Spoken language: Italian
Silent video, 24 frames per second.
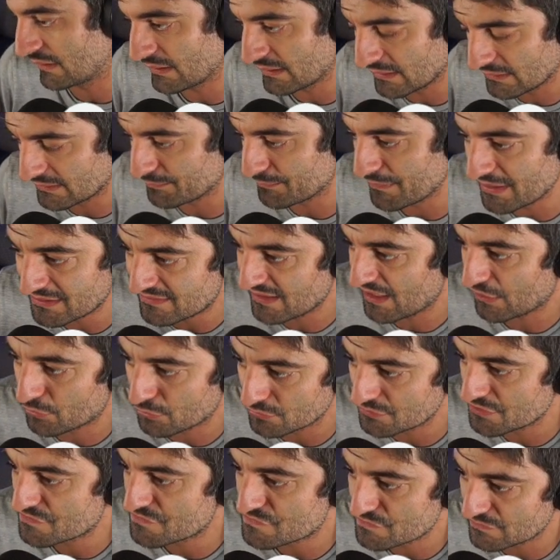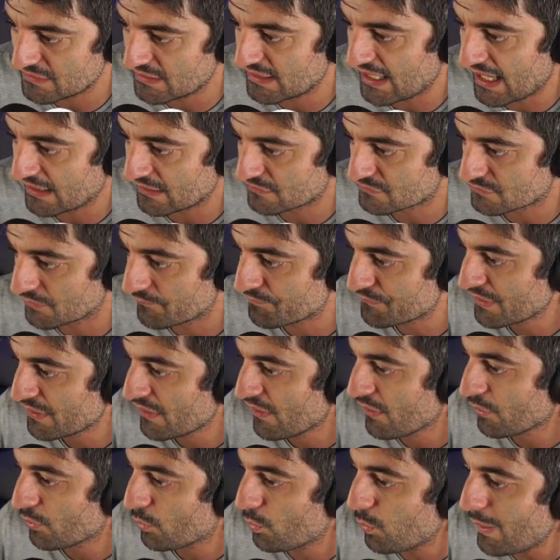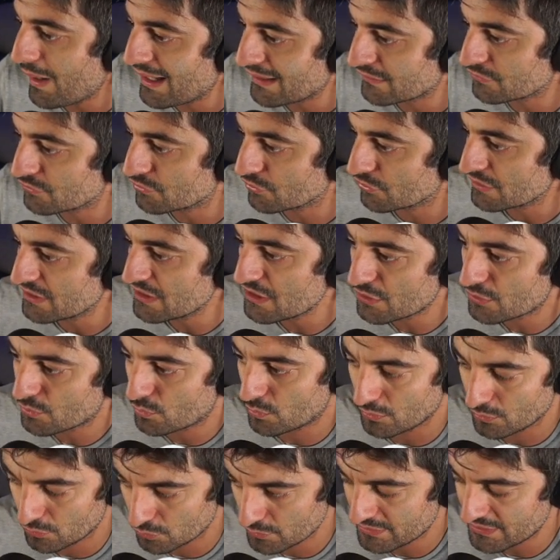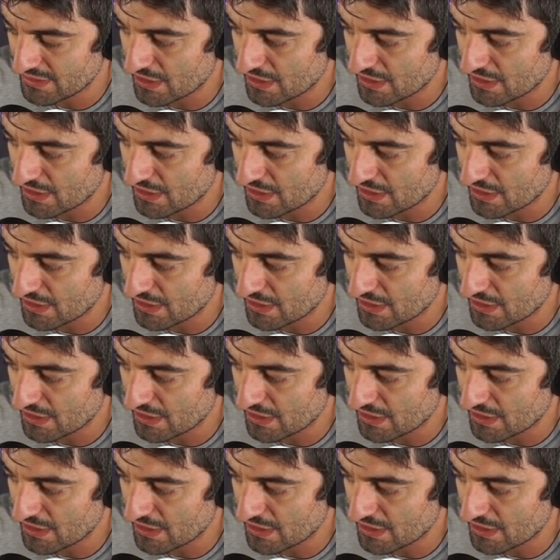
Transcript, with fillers: mette la condizione elettro. Quando il, colui che è